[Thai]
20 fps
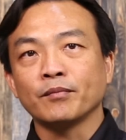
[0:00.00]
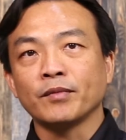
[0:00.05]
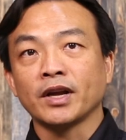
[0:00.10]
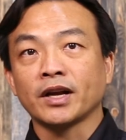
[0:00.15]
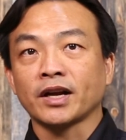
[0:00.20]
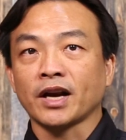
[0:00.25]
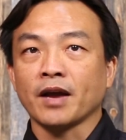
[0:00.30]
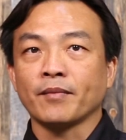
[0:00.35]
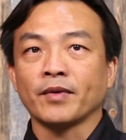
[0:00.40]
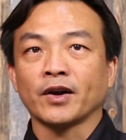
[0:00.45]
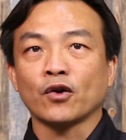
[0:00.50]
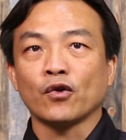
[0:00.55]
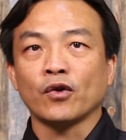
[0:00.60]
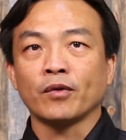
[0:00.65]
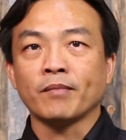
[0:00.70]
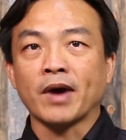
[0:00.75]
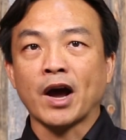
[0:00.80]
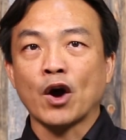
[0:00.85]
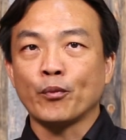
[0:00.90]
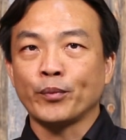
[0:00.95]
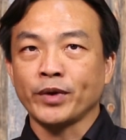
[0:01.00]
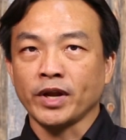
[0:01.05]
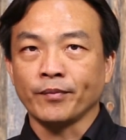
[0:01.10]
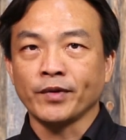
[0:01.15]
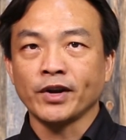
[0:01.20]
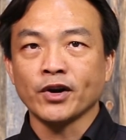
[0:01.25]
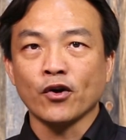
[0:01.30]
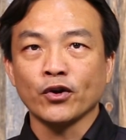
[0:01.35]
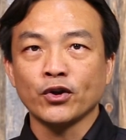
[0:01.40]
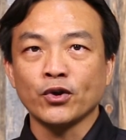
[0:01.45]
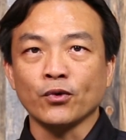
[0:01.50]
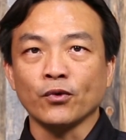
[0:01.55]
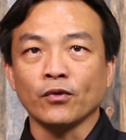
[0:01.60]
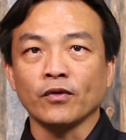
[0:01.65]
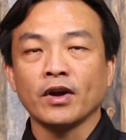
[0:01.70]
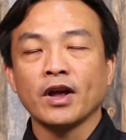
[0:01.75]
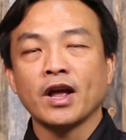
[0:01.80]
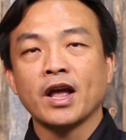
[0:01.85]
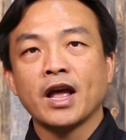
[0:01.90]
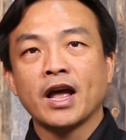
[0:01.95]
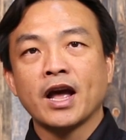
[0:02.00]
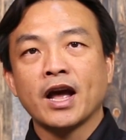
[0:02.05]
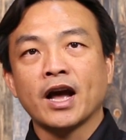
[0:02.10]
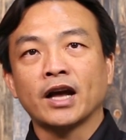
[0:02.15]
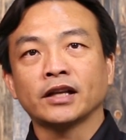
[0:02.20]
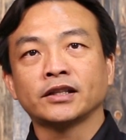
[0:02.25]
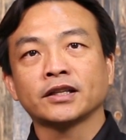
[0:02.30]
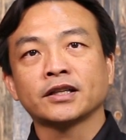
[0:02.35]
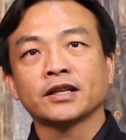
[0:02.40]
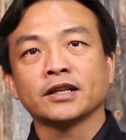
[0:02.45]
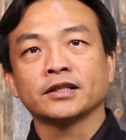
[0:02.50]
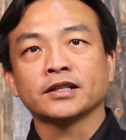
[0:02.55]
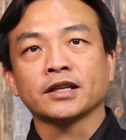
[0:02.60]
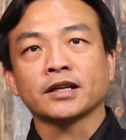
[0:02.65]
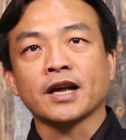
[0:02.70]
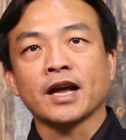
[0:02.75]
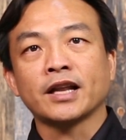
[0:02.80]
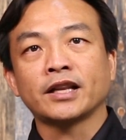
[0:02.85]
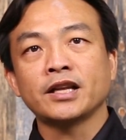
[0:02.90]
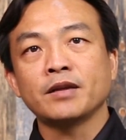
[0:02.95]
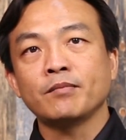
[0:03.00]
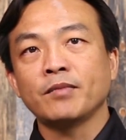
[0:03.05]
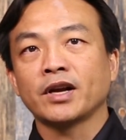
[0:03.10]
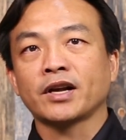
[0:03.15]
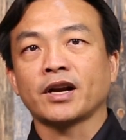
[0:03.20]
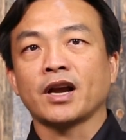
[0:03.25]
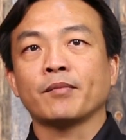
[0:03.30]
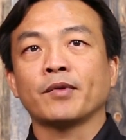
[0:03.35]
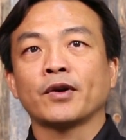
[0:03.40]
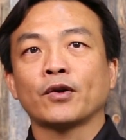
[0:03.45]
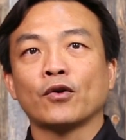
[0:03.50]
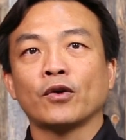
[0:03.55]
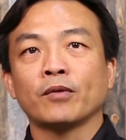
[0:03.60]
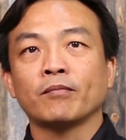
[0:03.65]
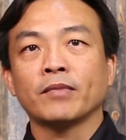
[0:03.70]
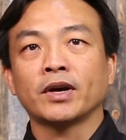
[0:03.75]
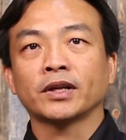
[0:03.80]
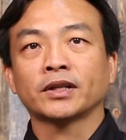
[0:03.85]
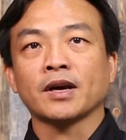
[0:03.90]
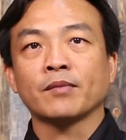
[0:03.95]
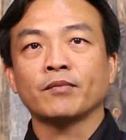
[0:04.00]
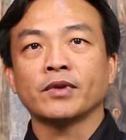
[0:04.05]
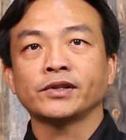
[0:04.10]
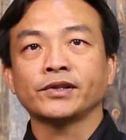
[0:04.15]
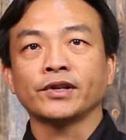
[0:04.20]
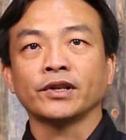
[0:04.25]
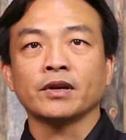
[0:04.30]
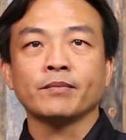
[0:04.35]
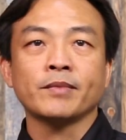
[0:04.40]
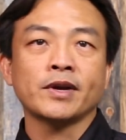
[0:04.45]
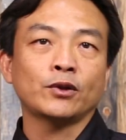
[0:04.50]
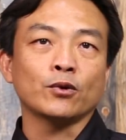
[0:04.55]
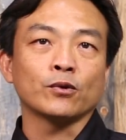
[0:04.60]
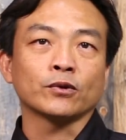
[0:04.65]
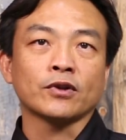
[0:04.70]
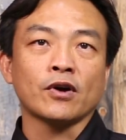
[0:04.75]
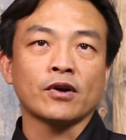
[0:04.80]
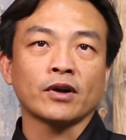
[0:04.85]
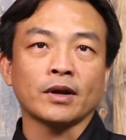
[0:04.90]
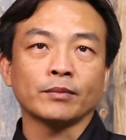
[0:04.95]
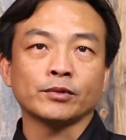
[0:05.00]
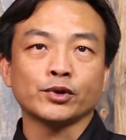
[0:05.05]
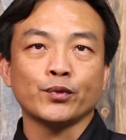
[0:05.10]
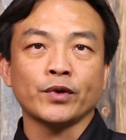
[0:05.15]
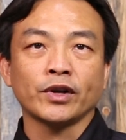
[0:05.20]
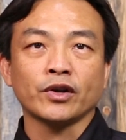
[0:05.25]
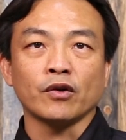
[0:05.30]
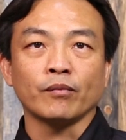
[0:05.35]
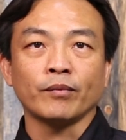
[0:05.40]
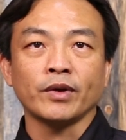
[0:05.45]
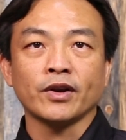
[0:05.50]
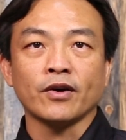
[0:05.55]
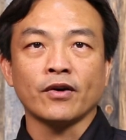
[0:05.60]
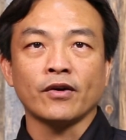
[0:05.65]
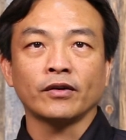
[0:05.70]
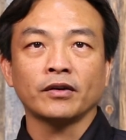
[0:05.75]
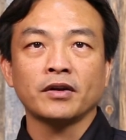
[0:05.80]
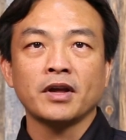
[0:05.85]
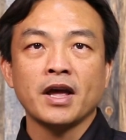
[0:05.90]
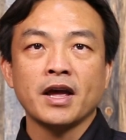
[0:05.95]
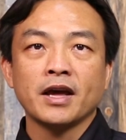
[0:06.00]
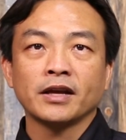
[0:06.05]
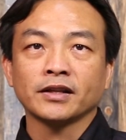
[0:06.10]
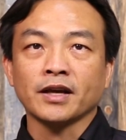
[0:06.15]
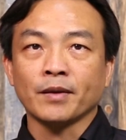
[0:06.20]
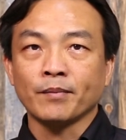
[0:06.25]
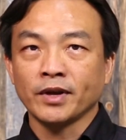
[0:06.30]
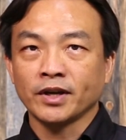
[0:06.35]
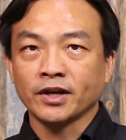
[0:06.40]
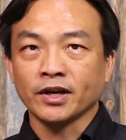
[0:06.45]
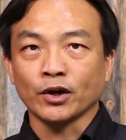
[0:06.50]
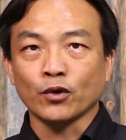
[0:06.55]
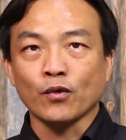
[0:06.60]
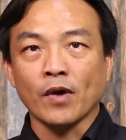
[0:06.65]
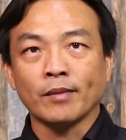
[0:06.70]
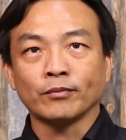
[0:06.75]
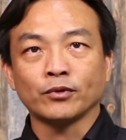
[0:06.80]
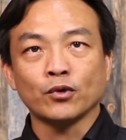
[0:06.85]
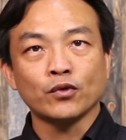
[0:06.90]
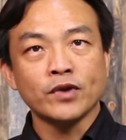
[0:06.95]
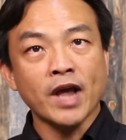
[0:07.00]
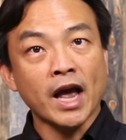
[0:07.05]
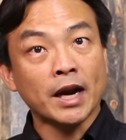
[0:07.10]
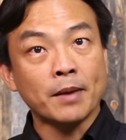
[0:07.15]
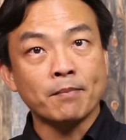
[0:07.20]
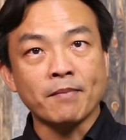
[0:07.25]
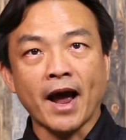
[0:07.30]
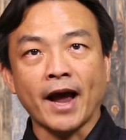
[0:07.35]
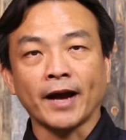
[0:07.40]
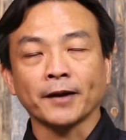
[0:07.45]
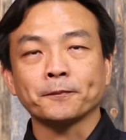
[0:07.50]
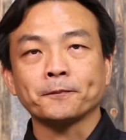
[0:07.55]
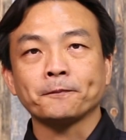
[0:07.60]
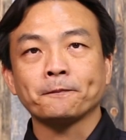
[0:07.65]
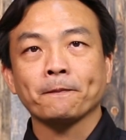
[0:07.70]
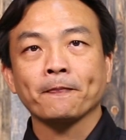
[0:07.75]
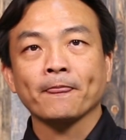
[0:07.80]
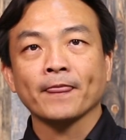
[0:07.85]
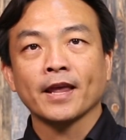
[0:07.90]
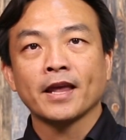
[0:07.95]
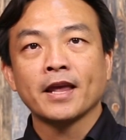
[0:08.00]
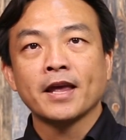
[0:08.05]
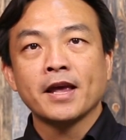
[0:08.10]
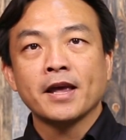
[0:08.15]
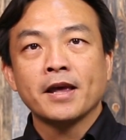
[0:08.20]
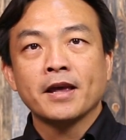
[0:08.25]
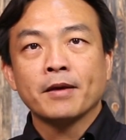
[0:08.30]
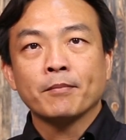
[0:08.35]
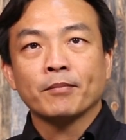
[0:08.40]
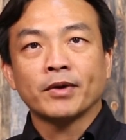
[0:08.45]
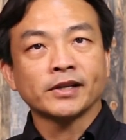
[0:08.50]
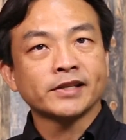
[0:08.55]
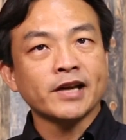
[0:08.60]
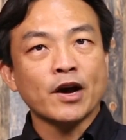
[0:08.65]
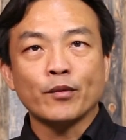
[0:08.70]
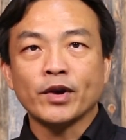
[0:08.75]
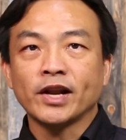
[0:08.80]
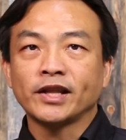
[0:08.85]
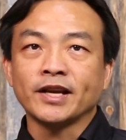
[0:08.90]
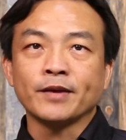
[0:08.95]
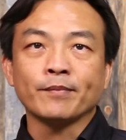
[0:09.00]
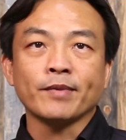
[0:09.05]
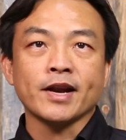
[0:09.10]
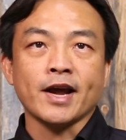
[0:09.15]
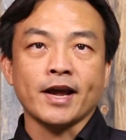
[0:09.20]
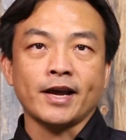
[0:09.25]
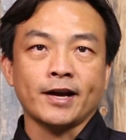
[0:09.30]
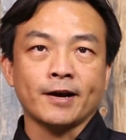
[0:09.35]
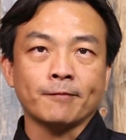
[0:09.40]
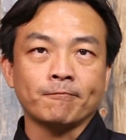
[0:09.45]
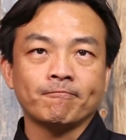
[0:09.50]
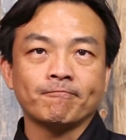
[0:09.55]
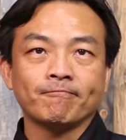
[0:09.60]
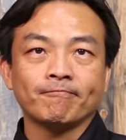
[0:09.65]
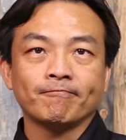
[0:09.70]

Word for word: มีใครบางคนมาเอาเปรียบพี่น้องอยู่อาจจะเกิดจากการที่มีใครบางคนมาทำในสิ่งที่ไม่ถูกต้องกับชีวิตของพี่น้องทำให้เกิดความทุกข์ยากลำบากพระเจ้าไม่ได้ทิ้งไปไหนครับ